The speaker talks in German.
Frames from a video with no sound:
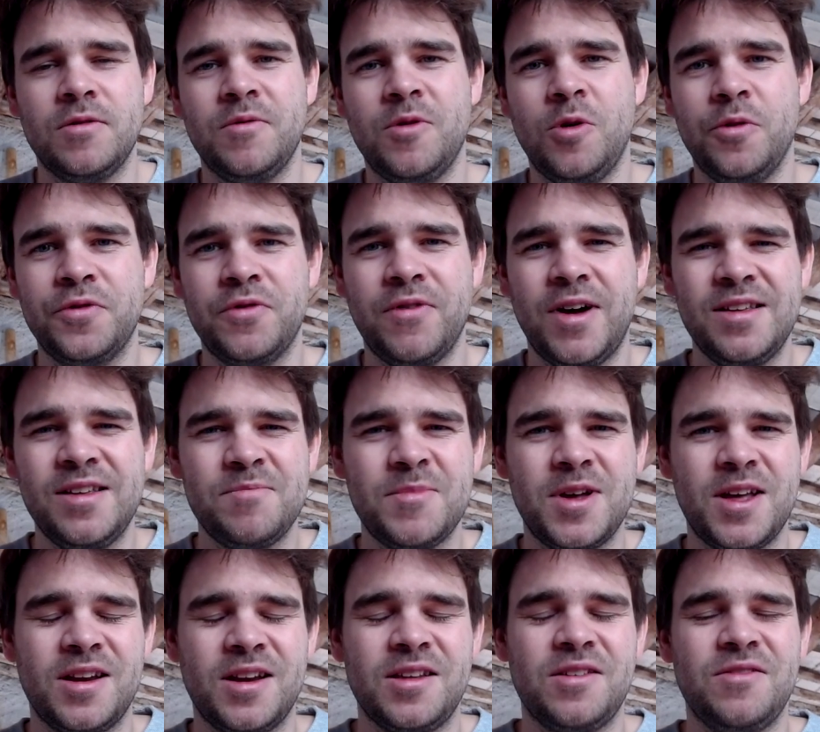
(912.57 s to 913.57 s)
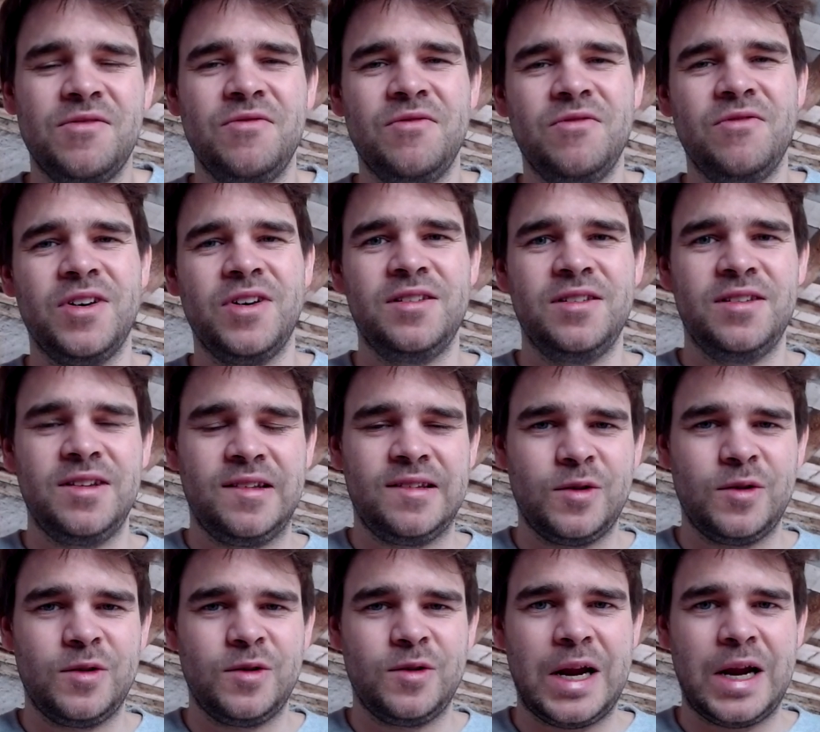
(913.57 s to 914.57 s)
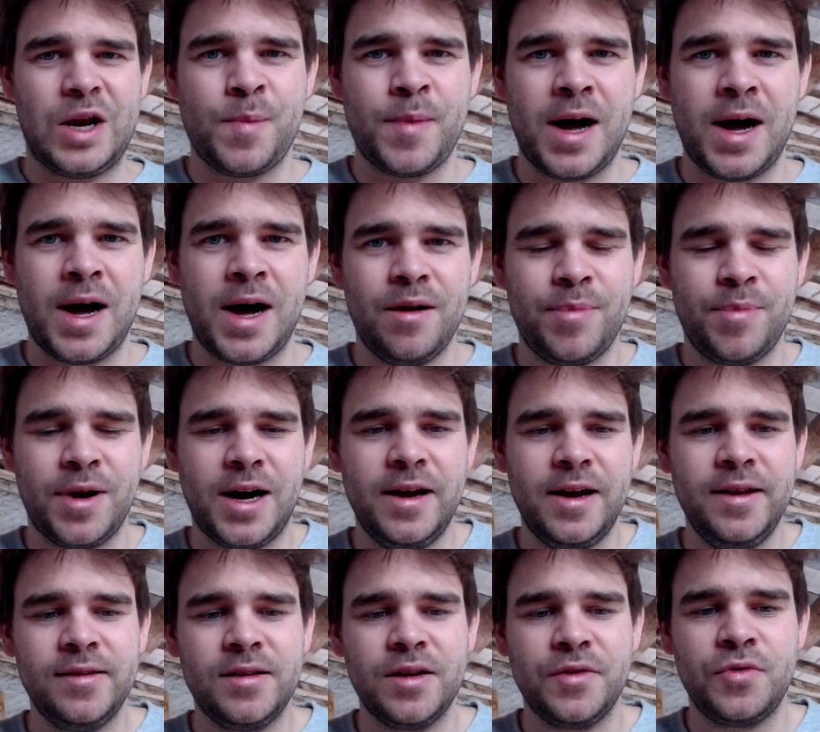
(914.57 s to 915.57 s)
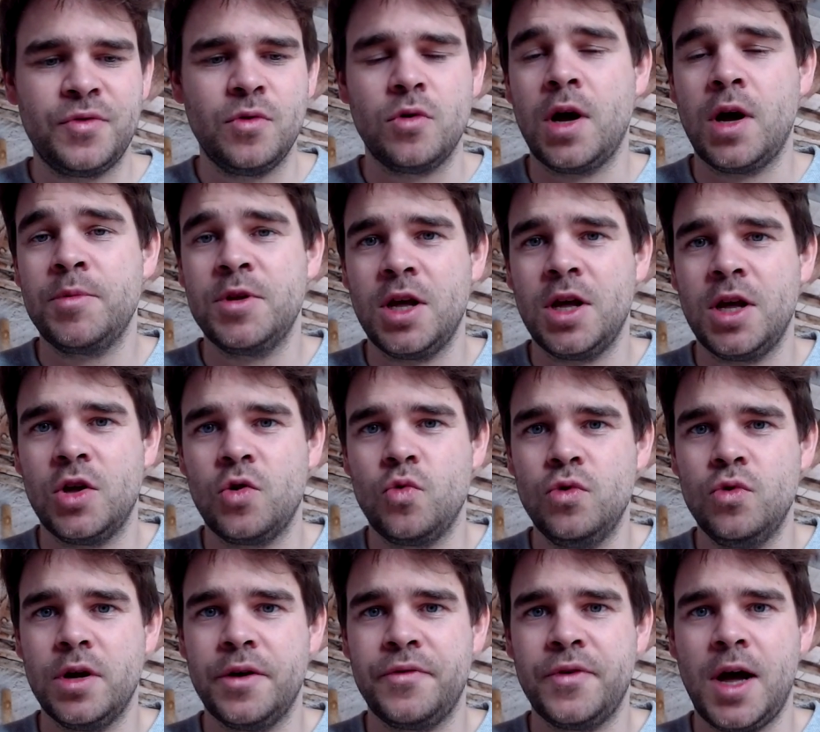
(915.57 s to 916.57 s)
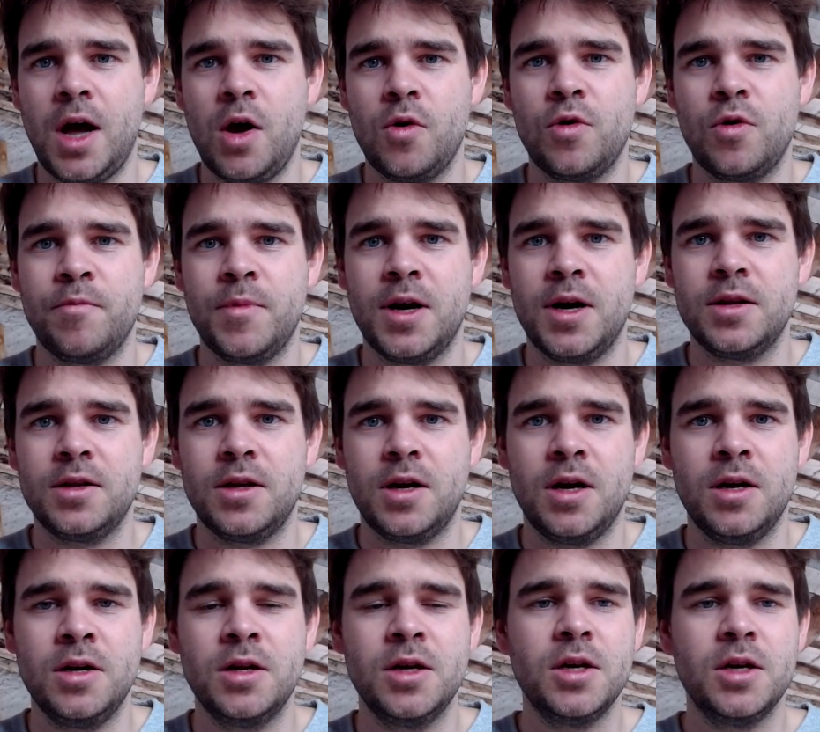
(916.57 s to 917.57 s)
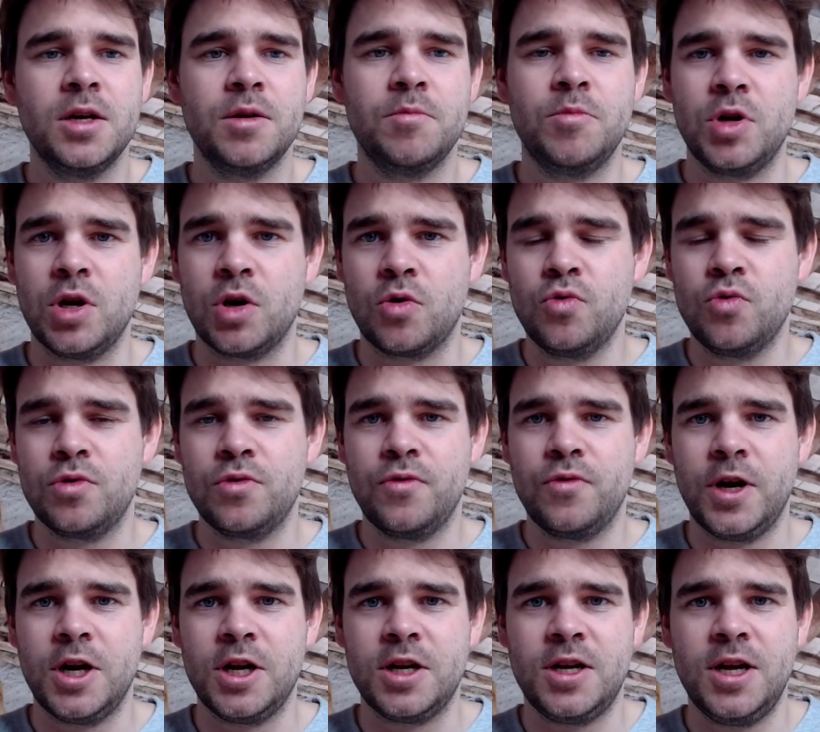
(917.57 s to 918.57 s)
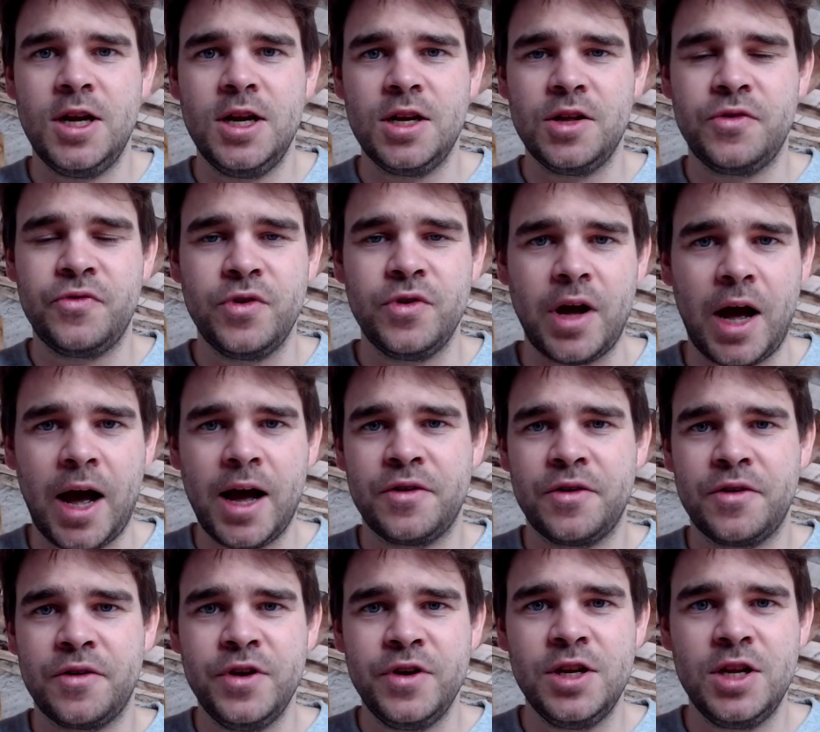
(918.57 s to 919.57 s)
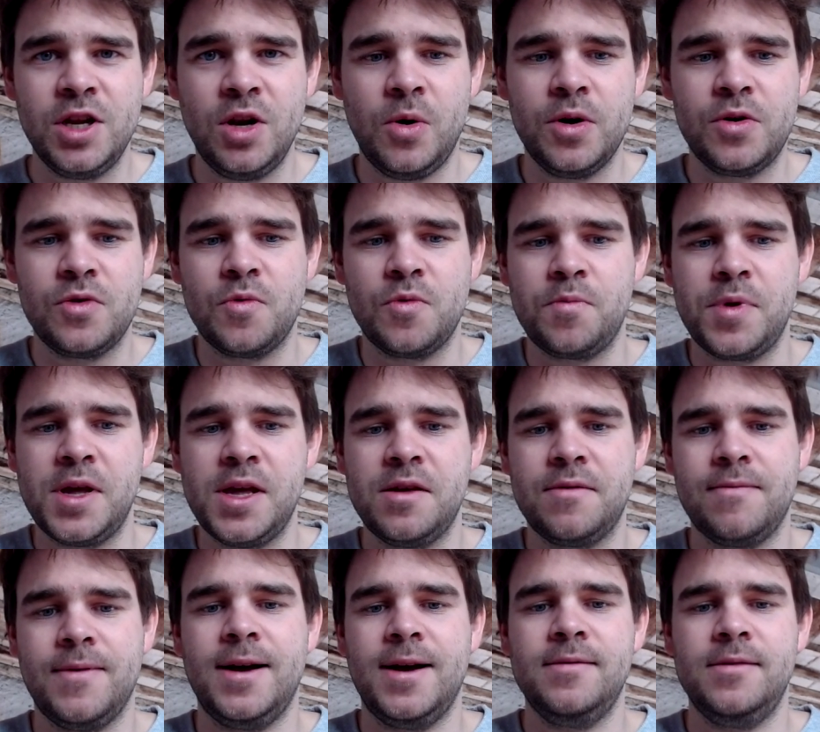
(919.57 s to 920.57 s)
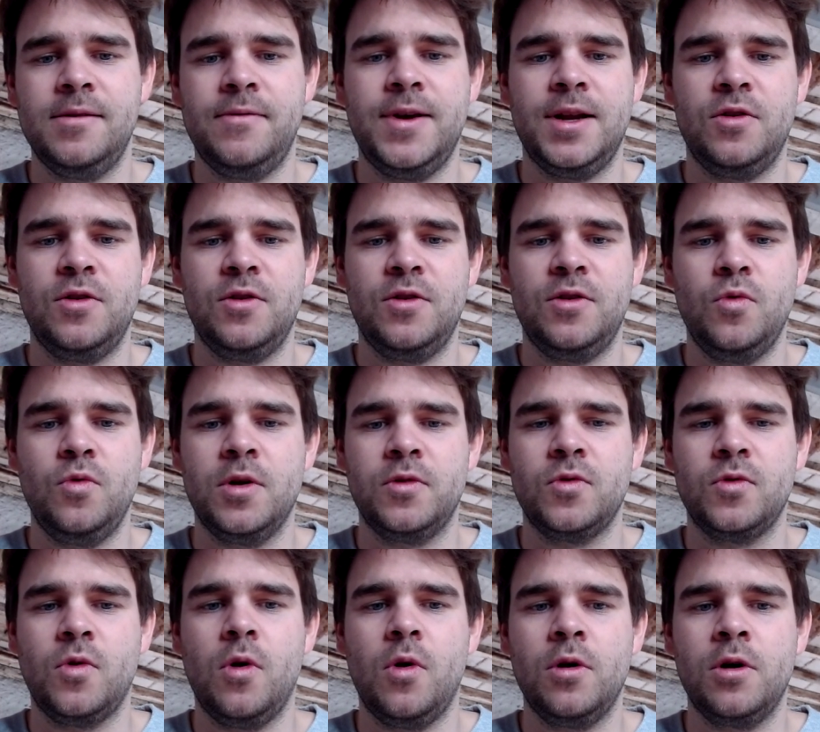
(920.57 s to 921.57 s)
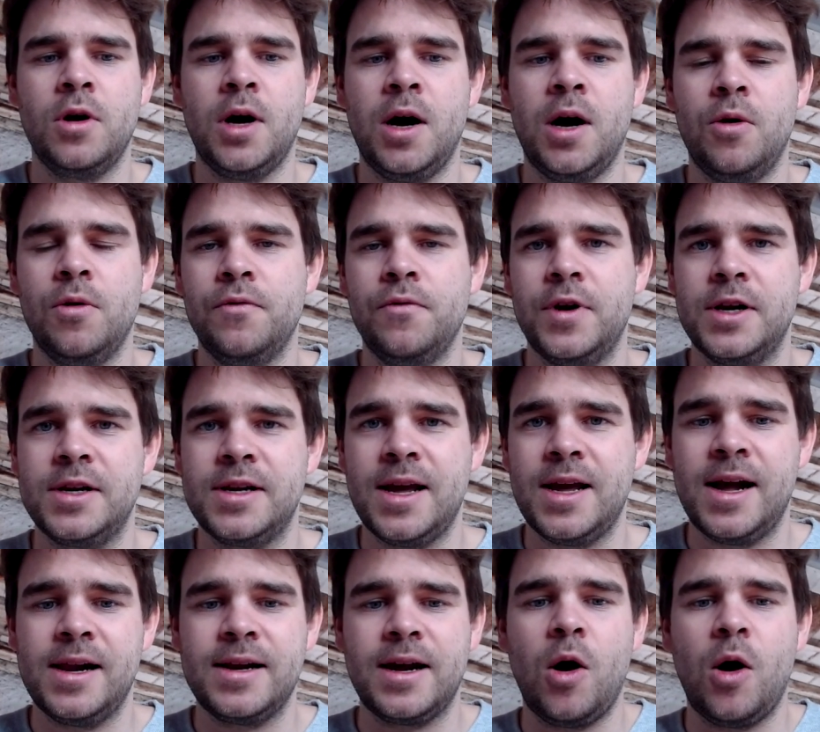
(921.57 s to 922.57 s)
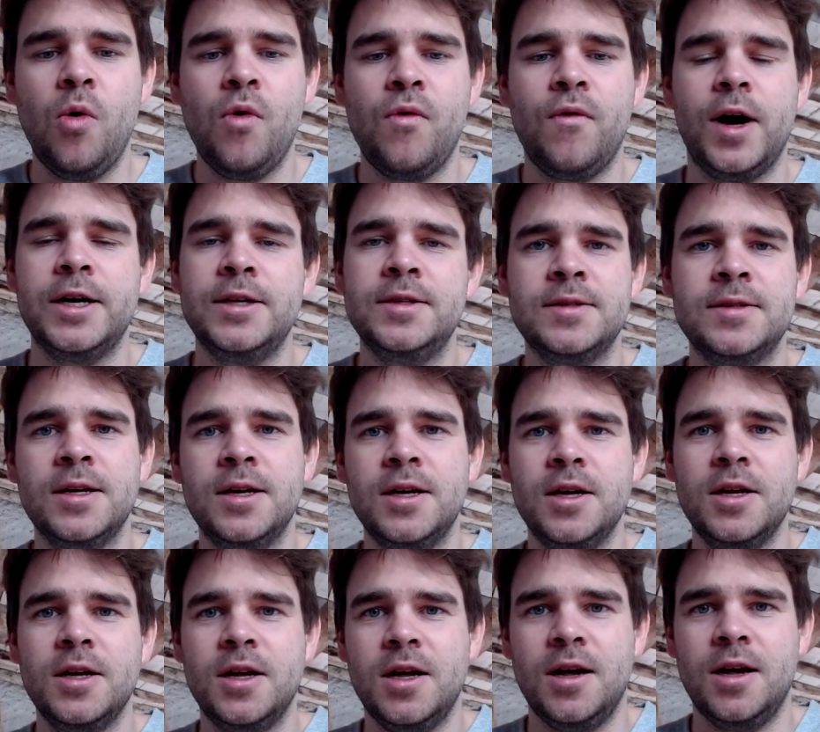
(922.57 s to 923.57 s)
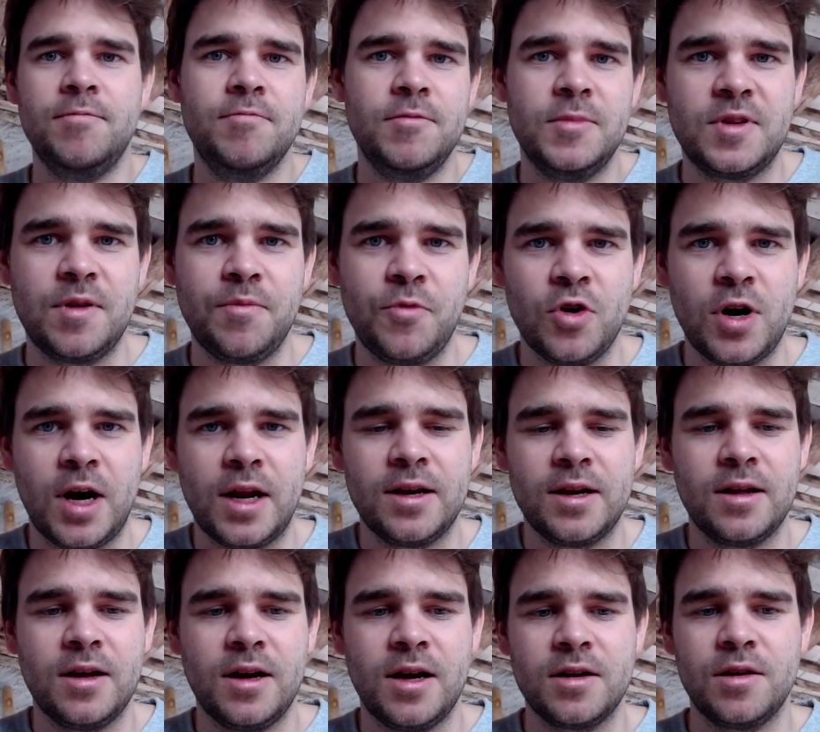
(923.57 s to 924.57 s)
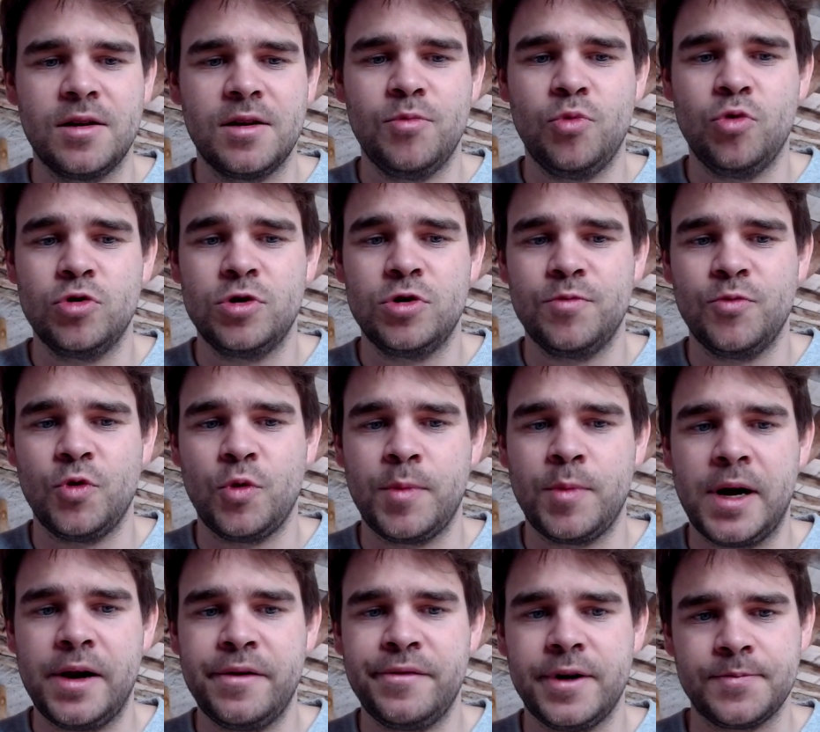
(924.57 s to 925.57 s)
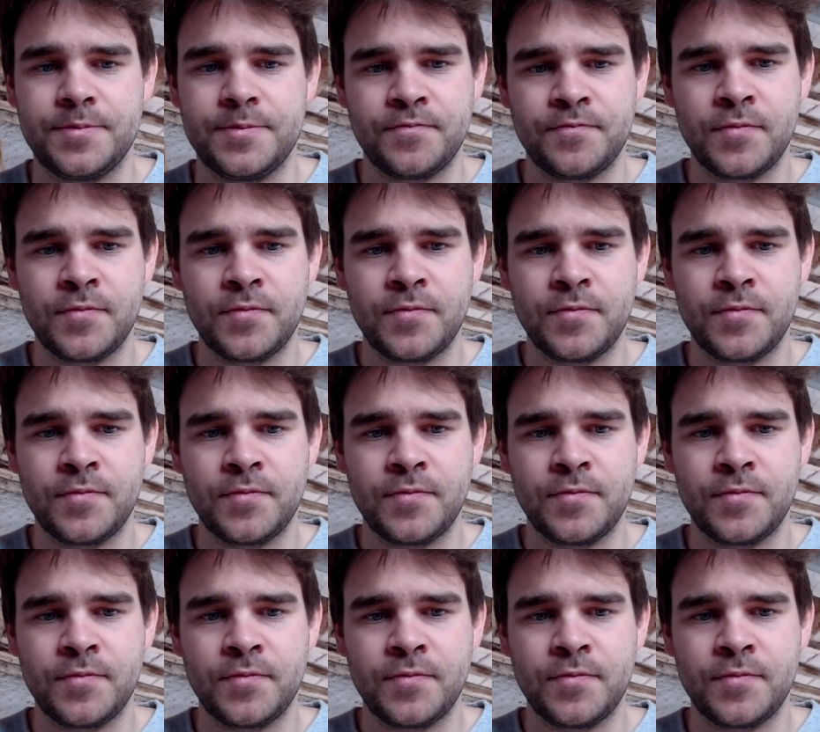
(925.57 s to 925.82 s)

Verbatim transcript: Oft weiß man ja nicht, was ist jetzt so der normale Preis dafür und habe ich eigentlich gute Erfahrungen gemacht. A, mit einer guten Qualität. Ich, A, ich finde die Leute und B, ich weiß, ich werde nicht übers Ohr gehauen, weil der halt auch weiß, ähm, es gibt noch andere Angebote im Normalfall.